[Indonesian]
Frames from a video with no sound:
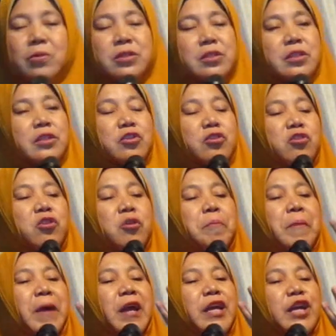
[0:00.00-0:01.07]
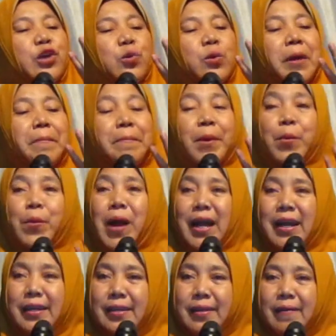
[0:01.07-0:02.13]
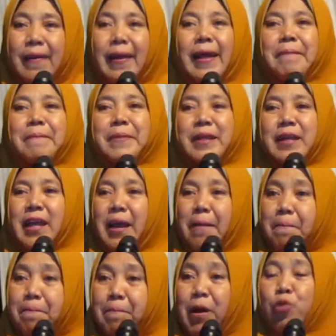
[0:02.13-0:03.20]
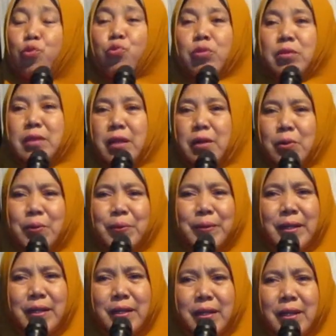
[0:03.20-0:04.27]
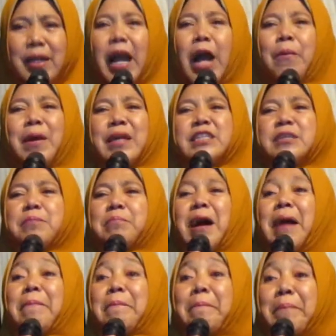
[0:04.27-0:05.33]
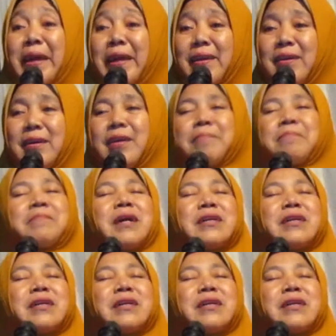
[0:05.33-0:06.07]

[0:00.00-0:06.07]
Usitu Nurbaya irunge lambi lambene abang, kulite kuning, awake semampai.